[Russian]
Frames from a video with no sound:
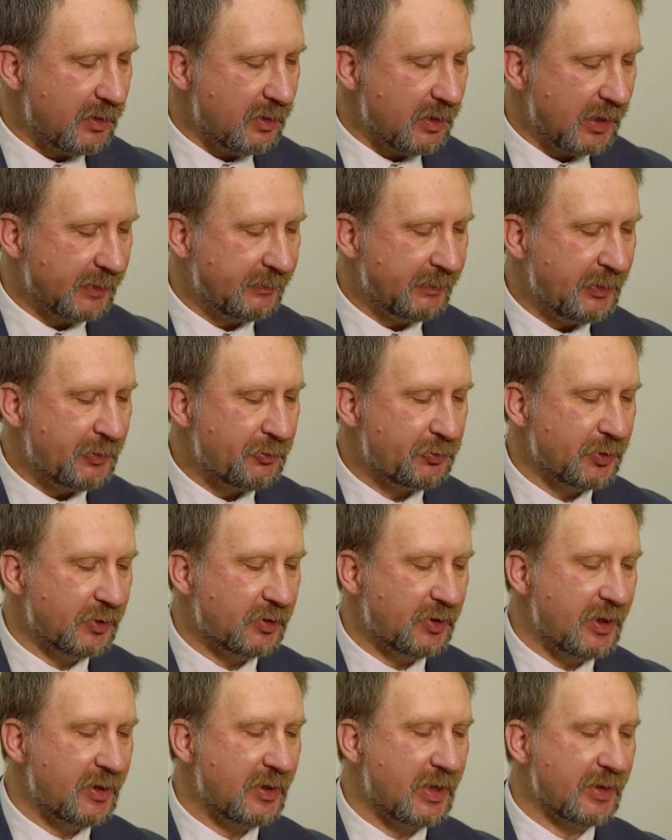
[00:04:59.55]
ответивший
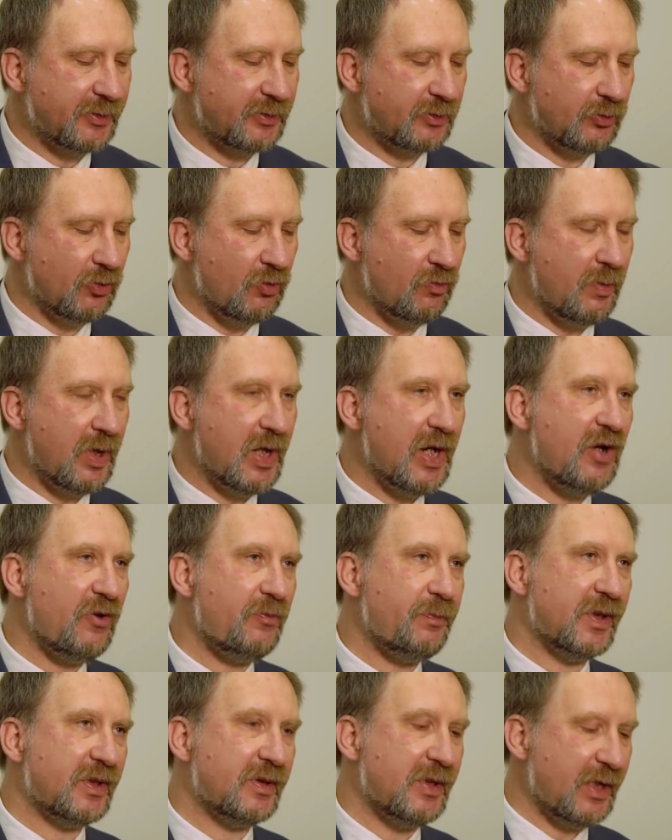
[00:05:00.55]
13 мая
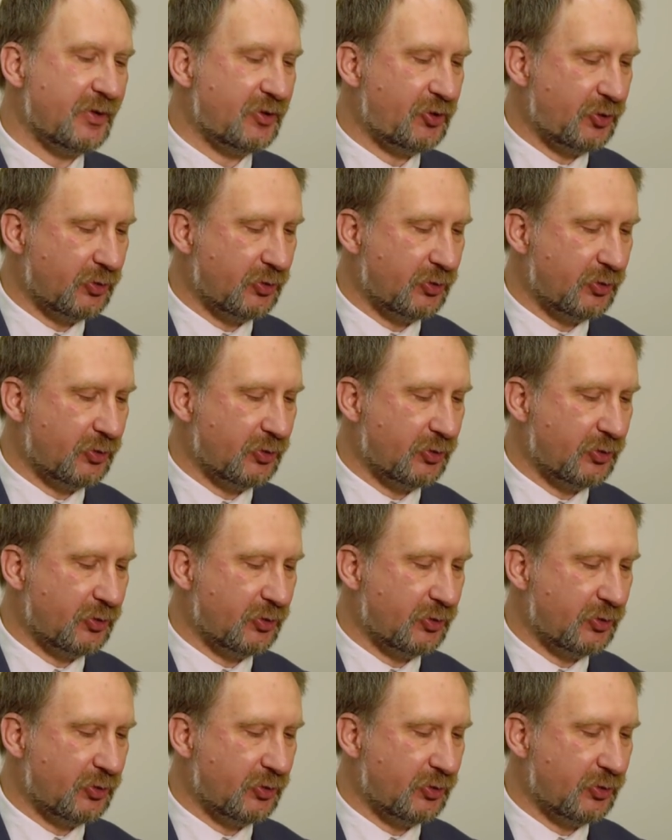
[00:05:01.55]
в 15